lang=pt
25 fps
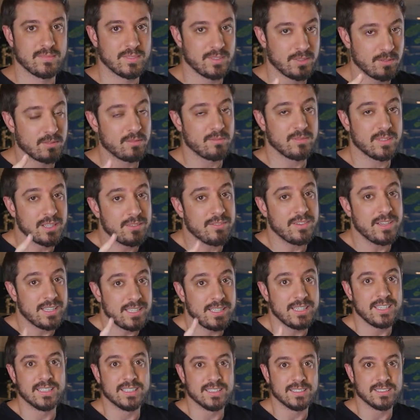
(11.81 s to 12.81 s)
Eu não
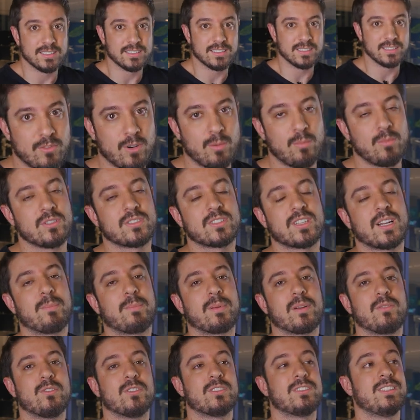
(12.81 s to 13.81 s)
deveria. Vou mostrar
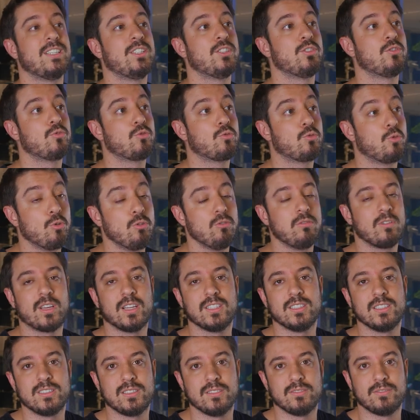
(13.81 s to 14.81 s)
para vocês tudo que
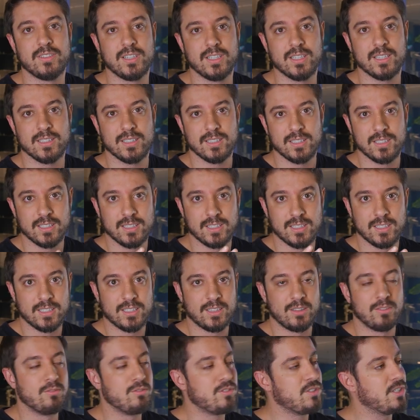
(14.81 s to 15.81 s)
a gente vê
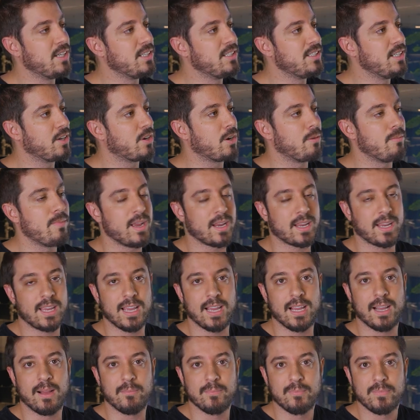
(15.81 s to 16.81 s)
no dia a dia, como é que
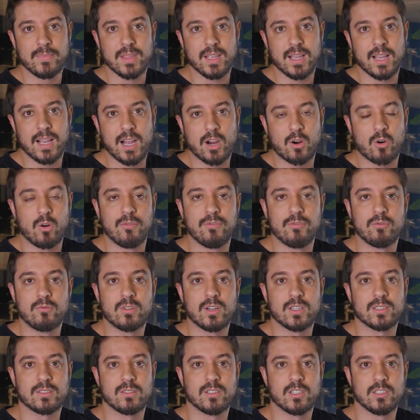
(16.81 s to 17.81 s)
é a
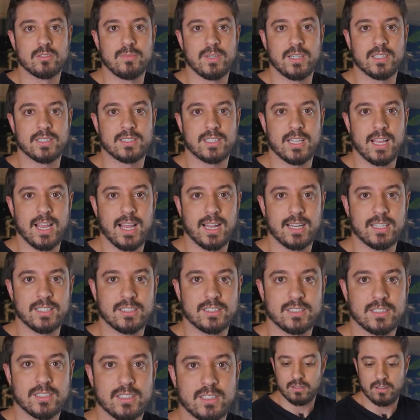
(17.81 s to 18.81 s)
configuração das minhas
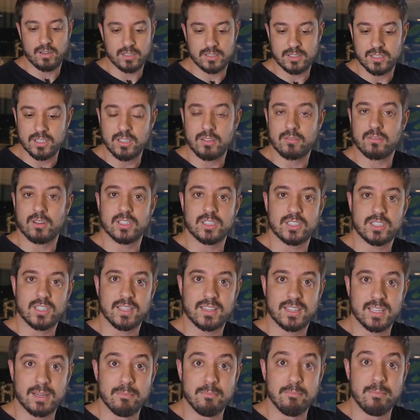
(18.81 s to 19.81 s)
telas. Otinho e
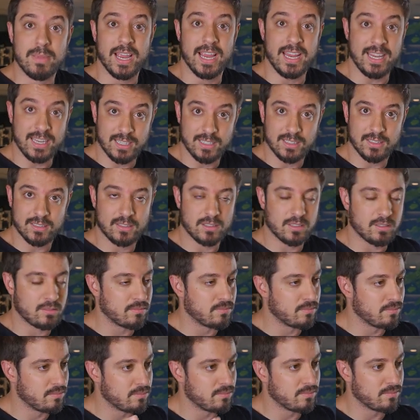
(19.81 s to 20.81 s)
Costinha também,
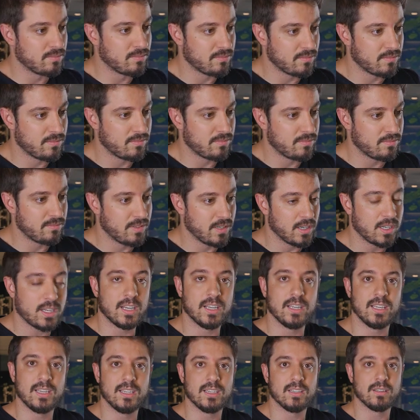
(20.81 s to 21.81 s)
então fica
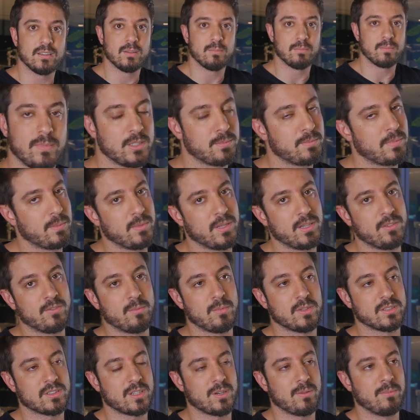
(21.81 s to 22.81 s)
aí. Mas primeiro eu
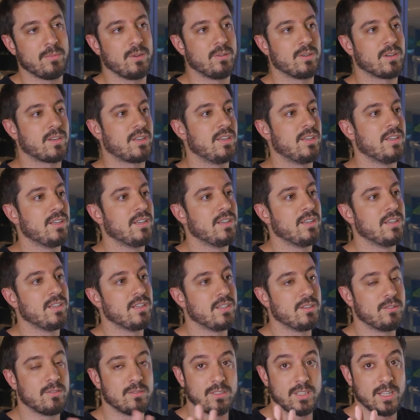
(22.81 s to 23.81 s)
vou mostrar o meu aqui.
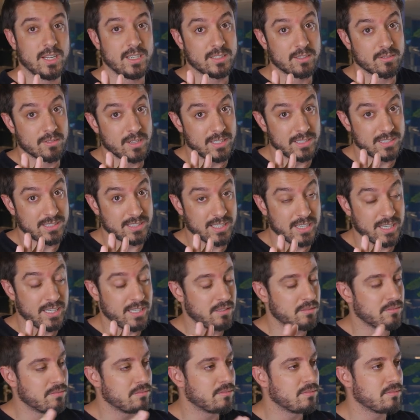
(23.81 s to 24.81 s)
O deles eu nem
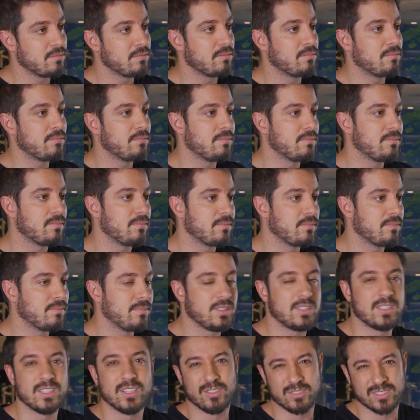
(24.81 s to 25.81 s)
sei.
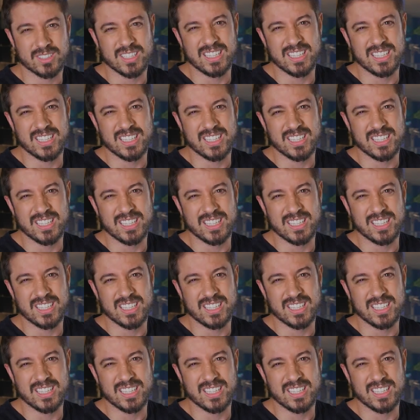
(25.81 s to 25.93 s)
Mentira, eu